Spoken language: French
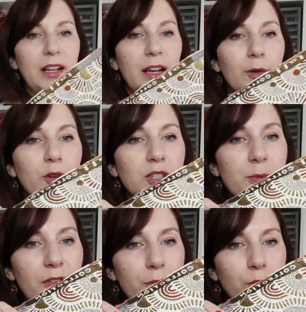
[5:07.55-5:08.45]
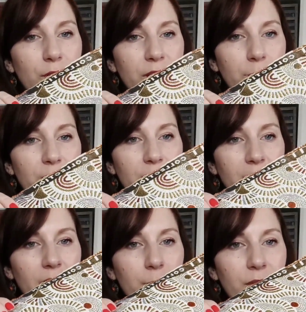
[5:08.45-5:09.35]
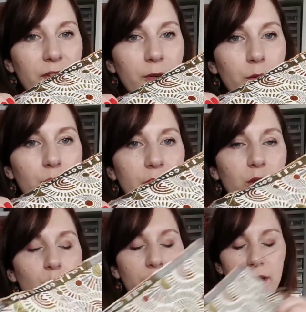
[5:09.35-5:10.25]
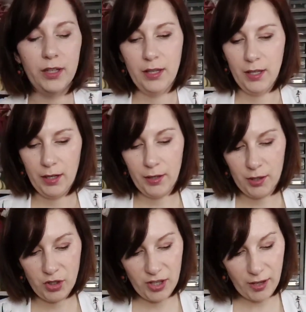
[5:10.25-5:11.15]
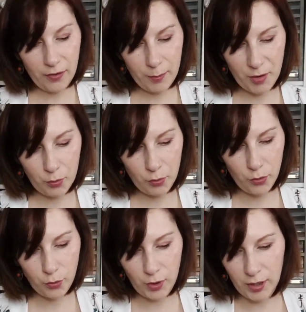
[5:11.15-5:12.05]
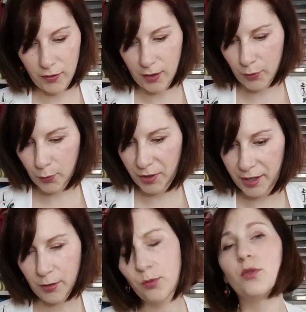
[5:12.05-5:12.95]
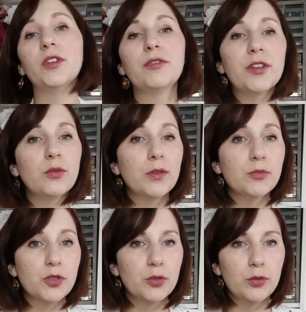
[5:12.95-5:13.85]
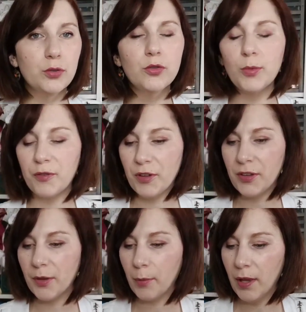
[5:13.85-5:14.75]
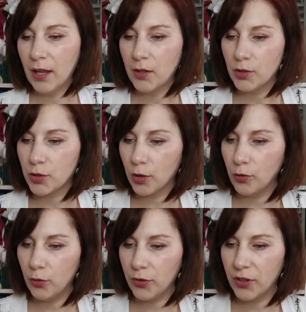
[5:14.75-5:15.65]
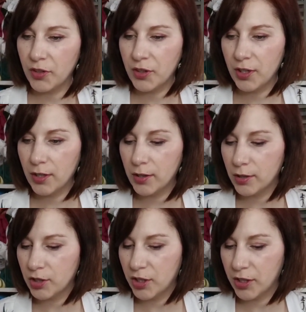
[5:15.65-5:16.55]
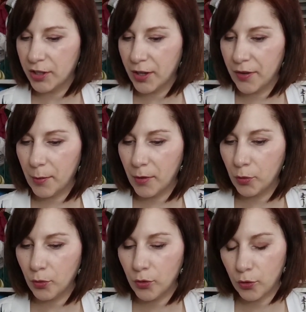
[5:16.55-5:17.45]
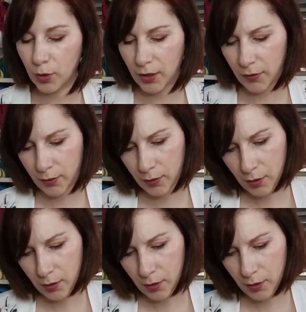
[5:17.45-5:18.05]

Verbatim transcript: La couleur, je sais pas si vous voyez bien, il a des petits reflets dorés. Euh, j'ai cassé ma trousse de toilette là ce week-end, donc on est fin novembre, je... du moins fin décembre, je rentre du ski, euh, j'ai cassé ma trousse de toilette.